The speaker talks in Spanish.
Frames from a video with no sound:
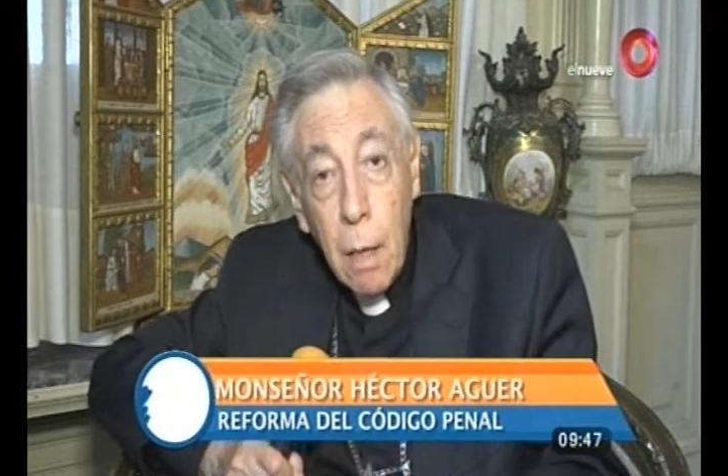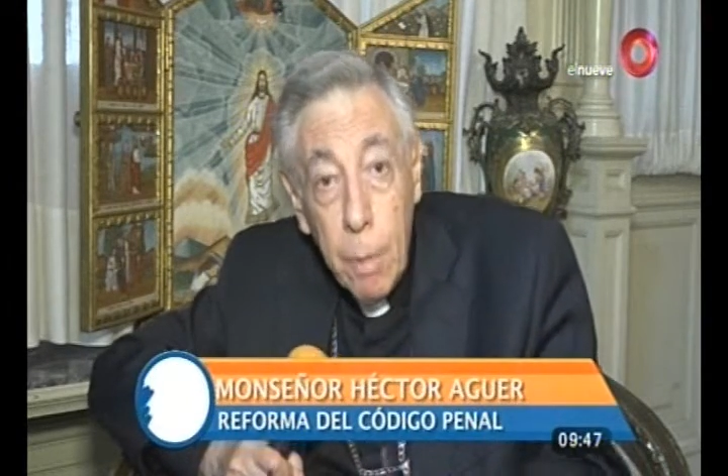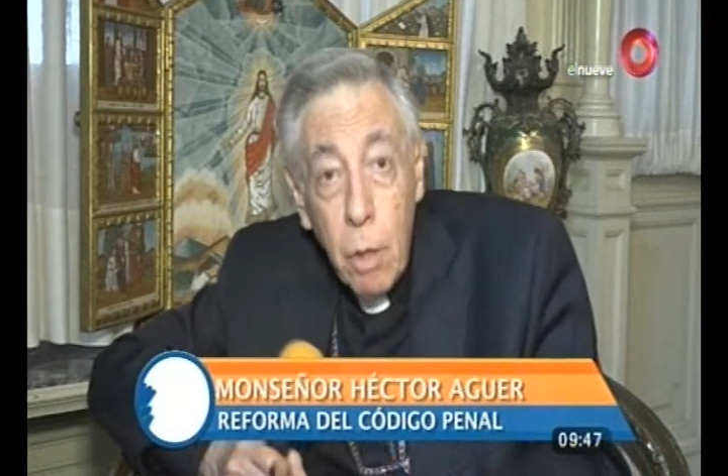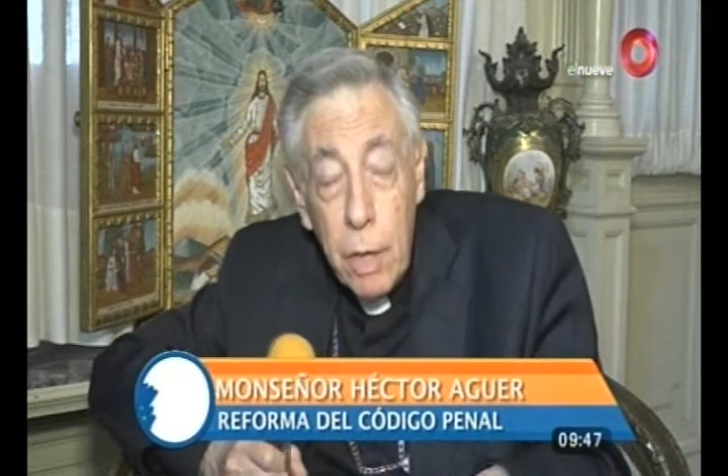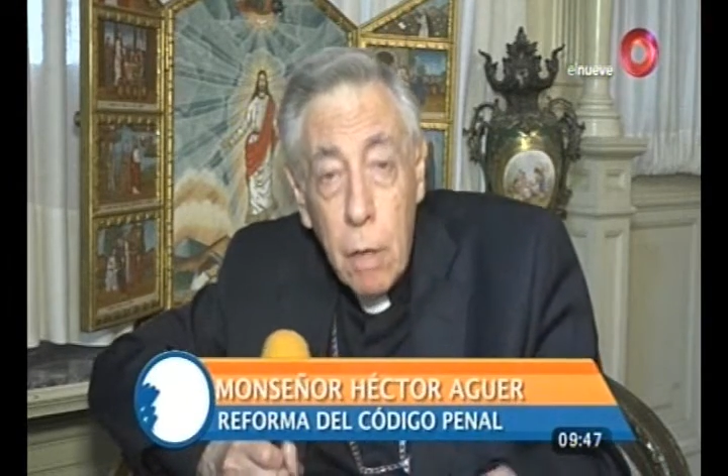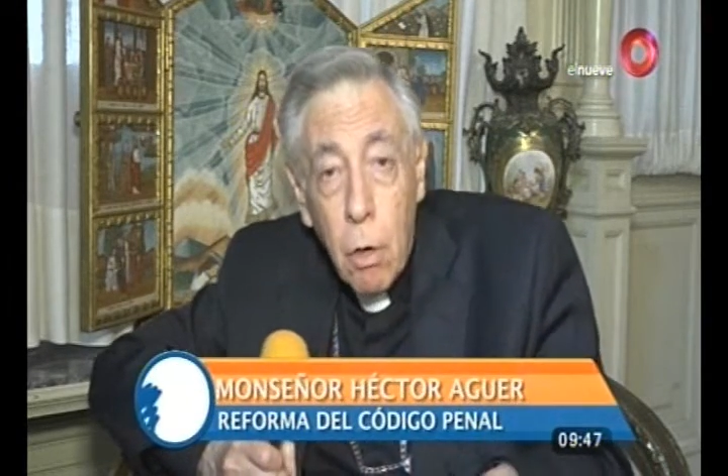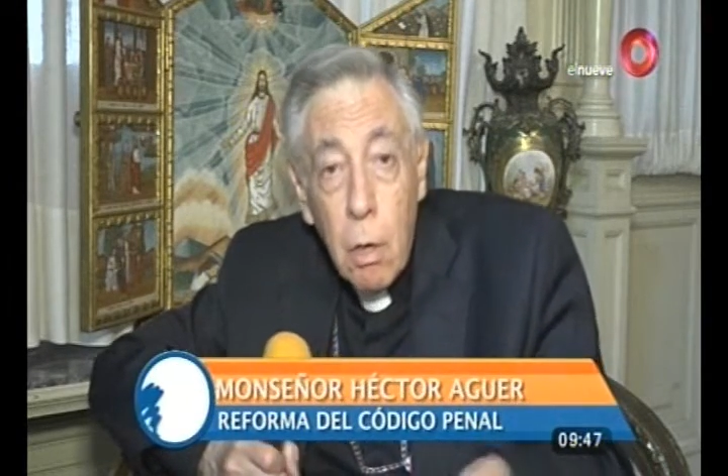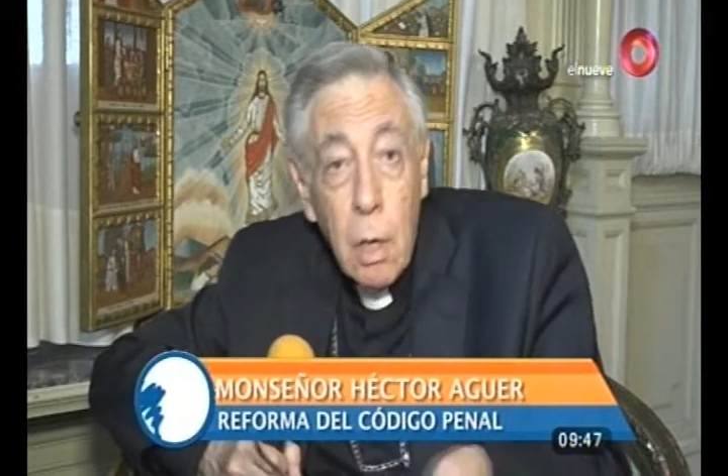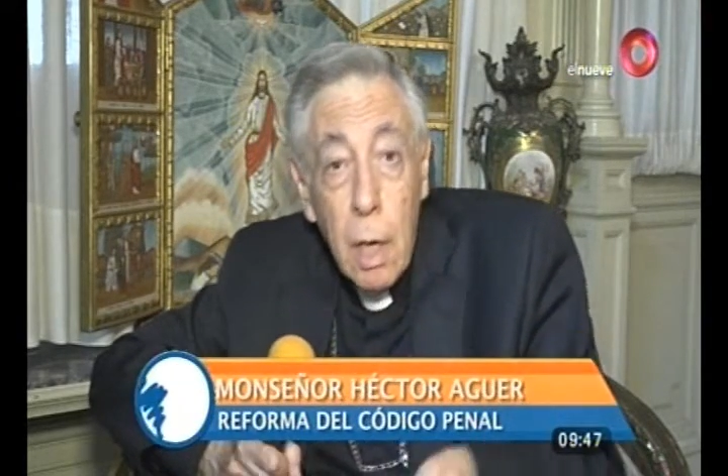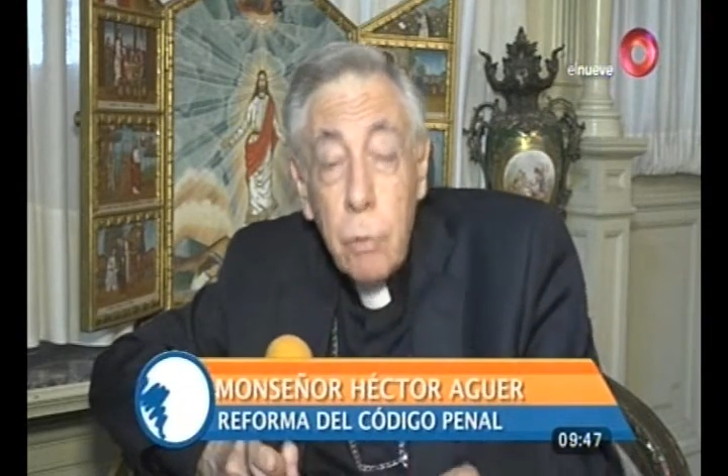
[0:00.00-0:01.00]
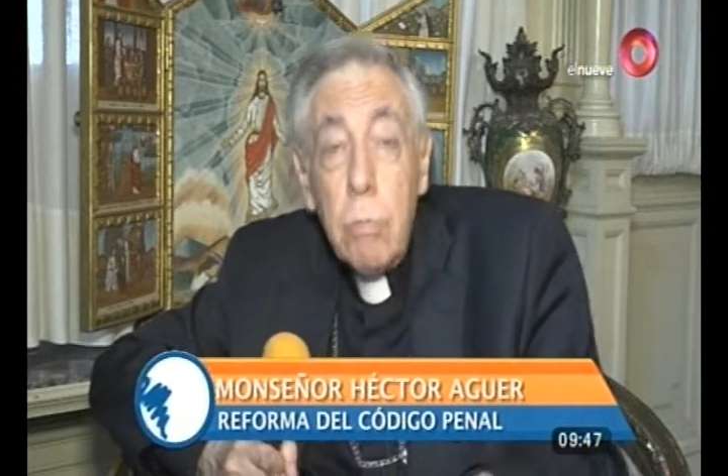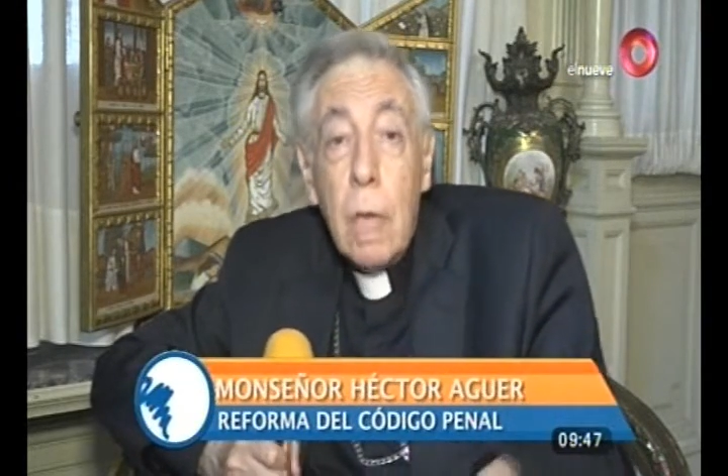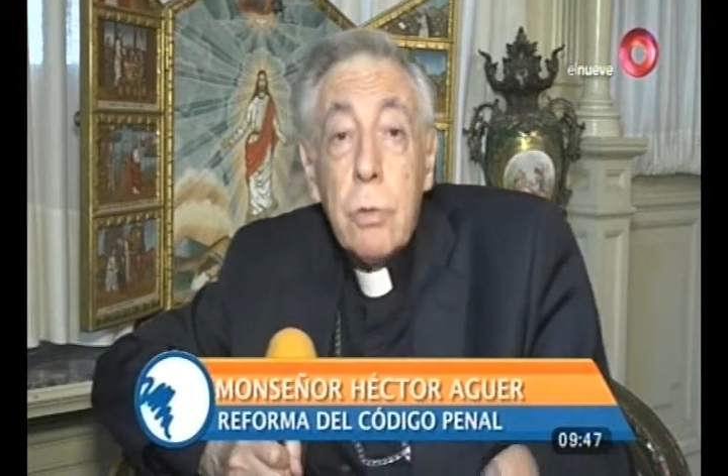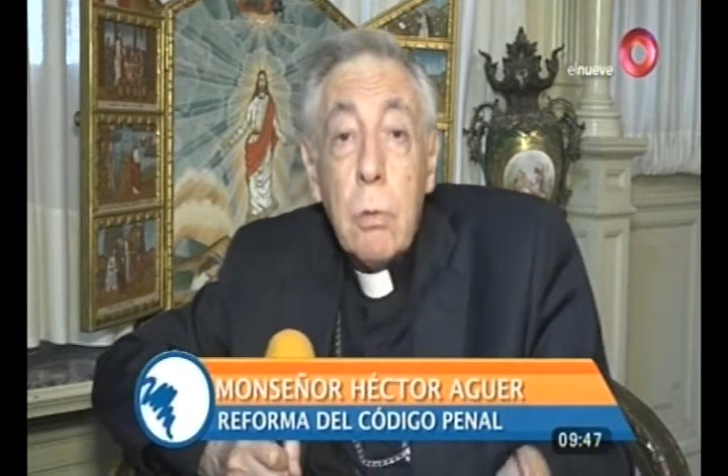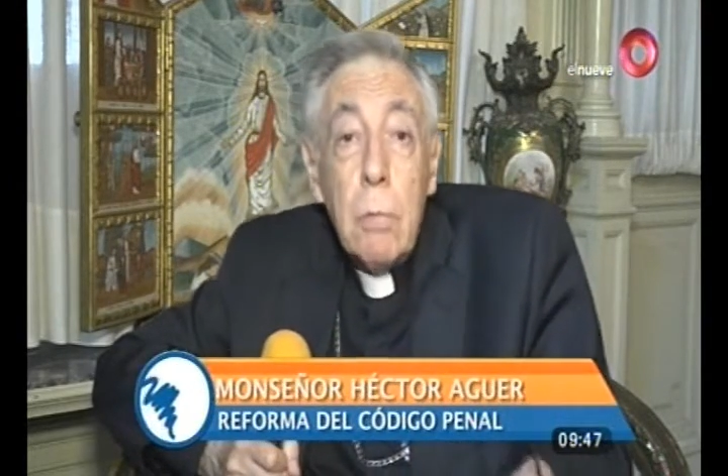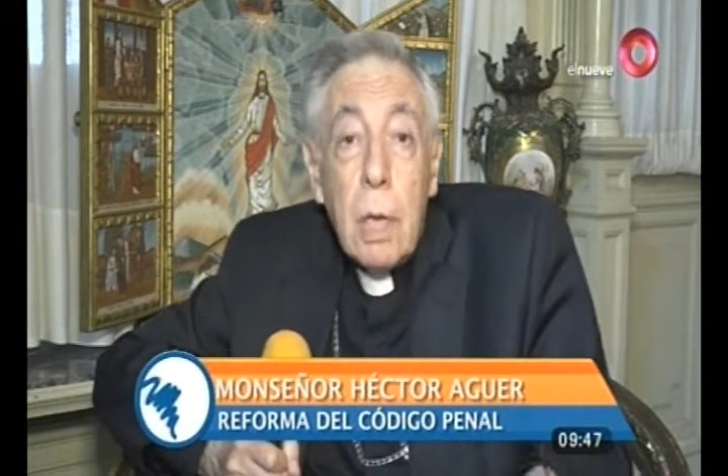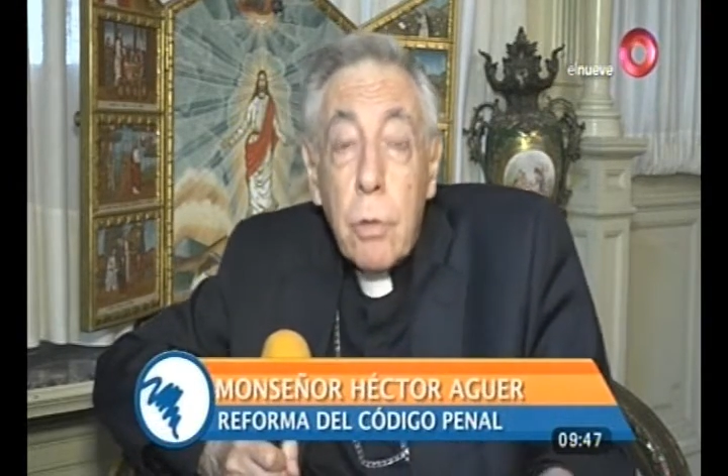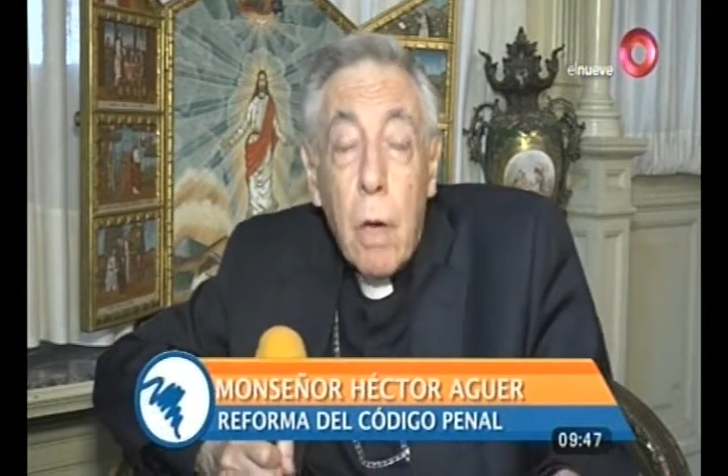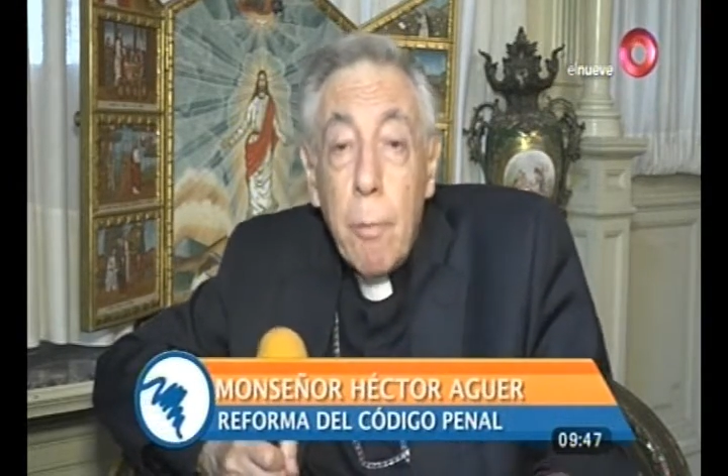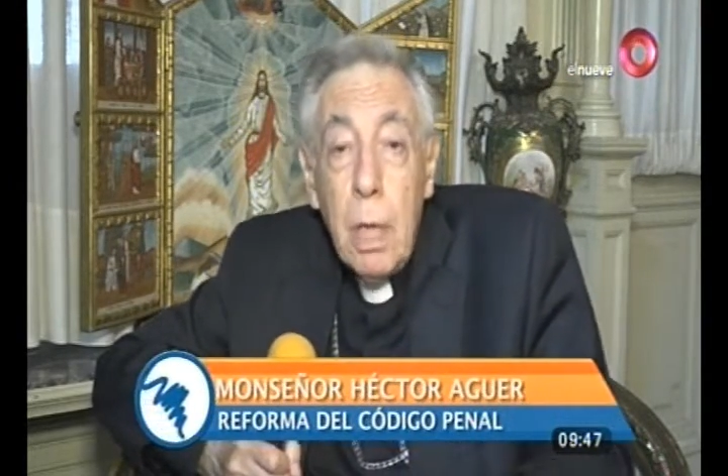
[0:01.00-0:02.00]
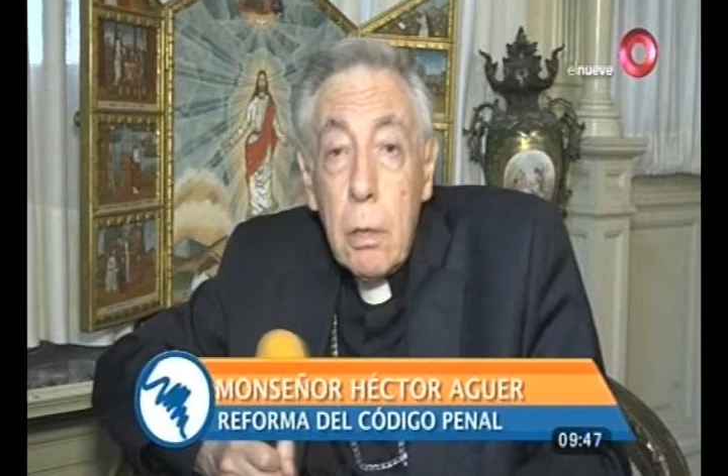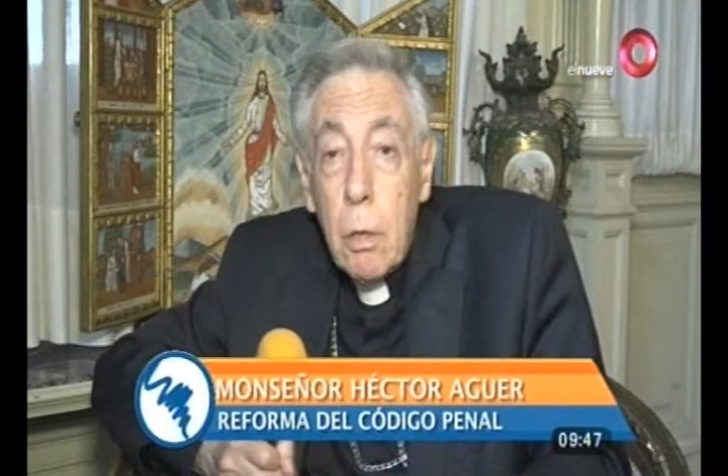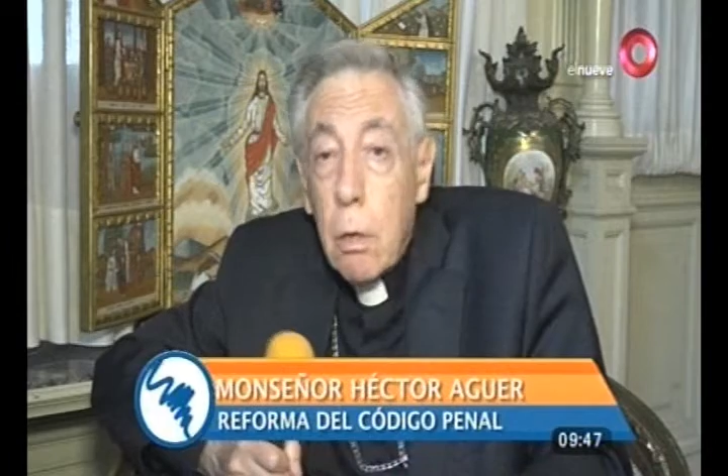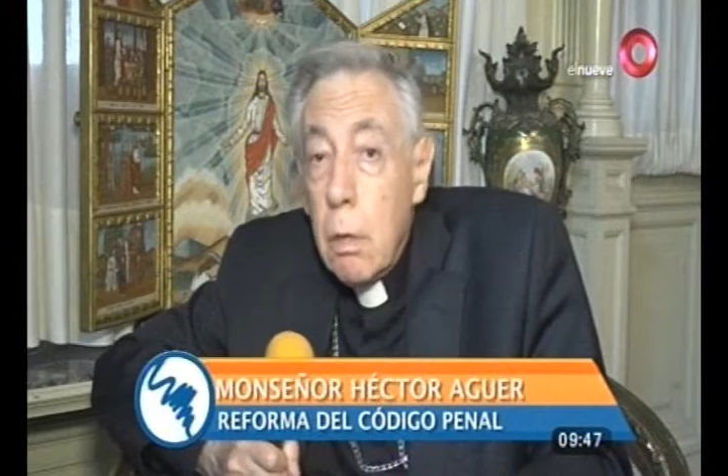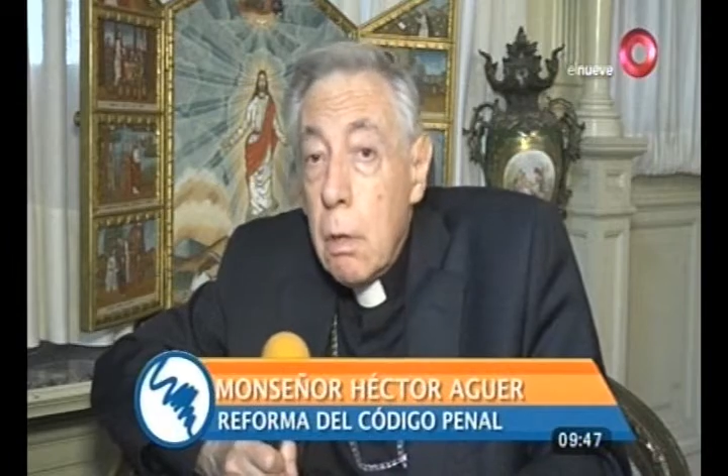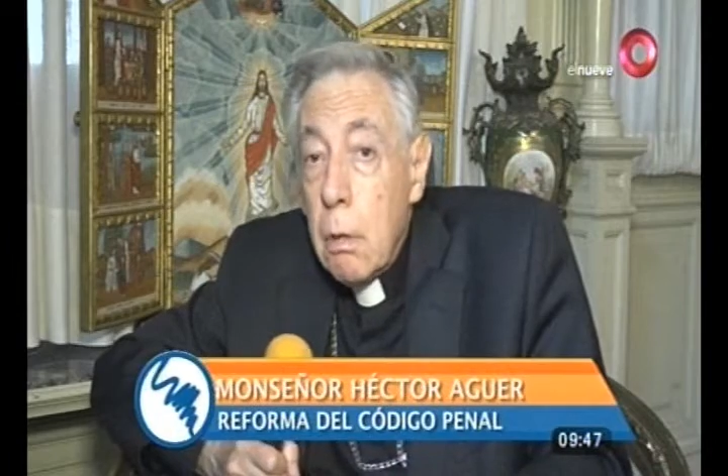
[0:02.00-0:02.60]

Pero digo, es un, razonamiento